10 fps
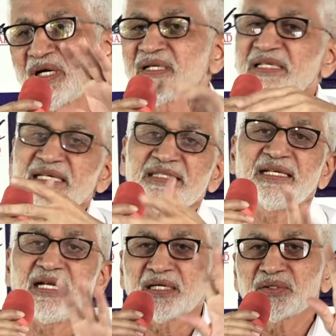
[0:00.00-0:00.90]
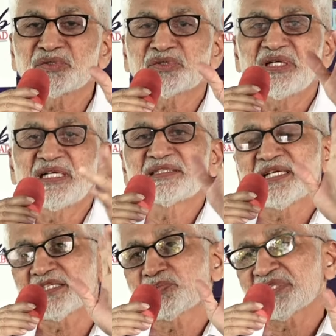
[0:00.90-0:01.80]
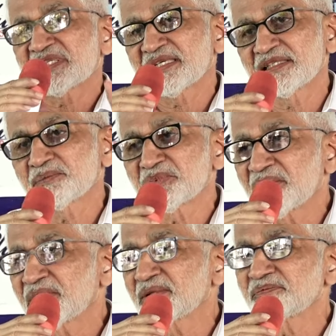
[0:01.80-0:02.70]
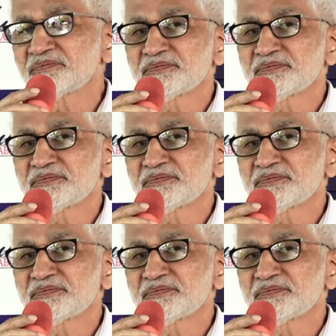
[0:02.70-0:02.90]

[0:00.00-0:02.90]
వాళ్ళు ఏదైనా అడగొచ్చు అని నేను చాలా స్పష్టంగా చెప్తా ఉన్నాను